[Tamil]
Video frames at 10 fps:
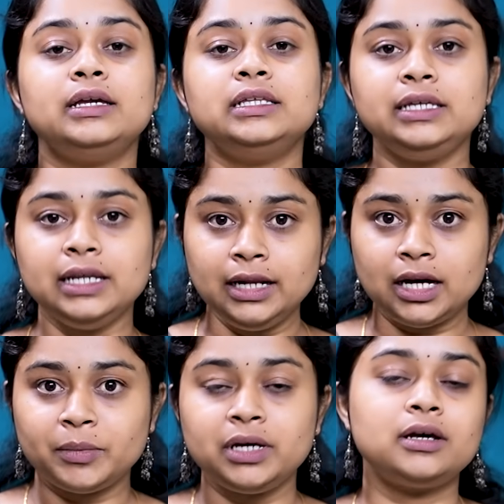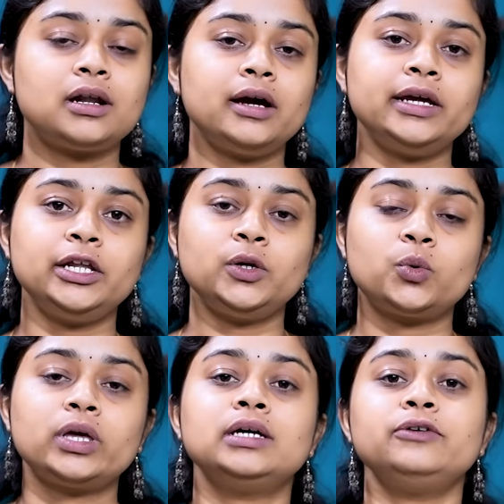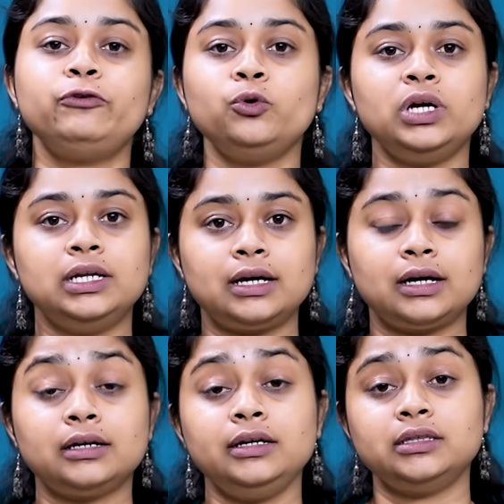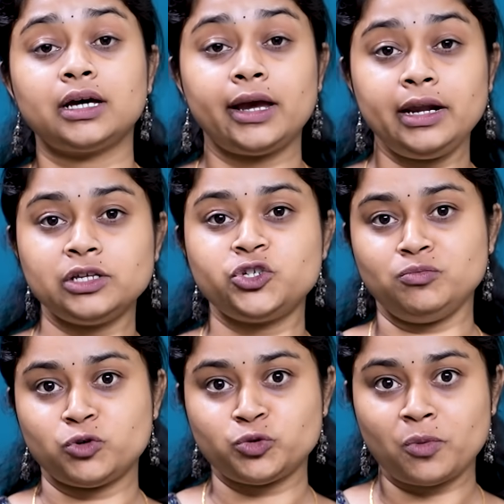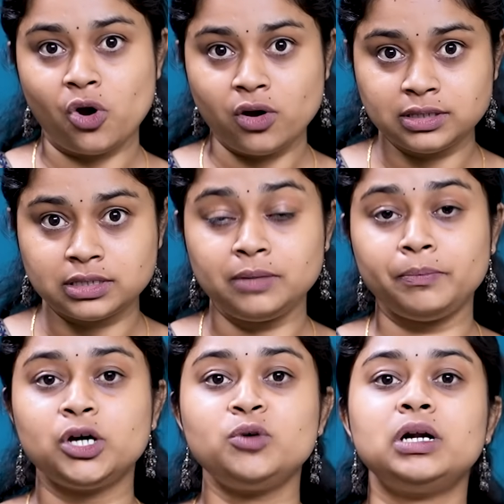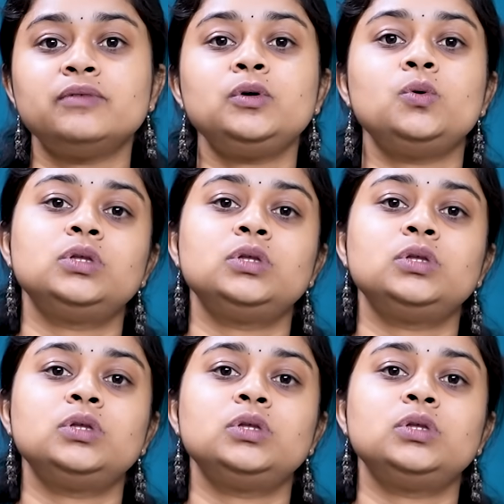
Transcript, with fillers: இது இல்லாமல் ராக்கெட்டினுடைய ஃபியூயலுக்காக இந்த ஹைட்ரஜன் மற்றும் ஆக்சிஜன் பெருமளவு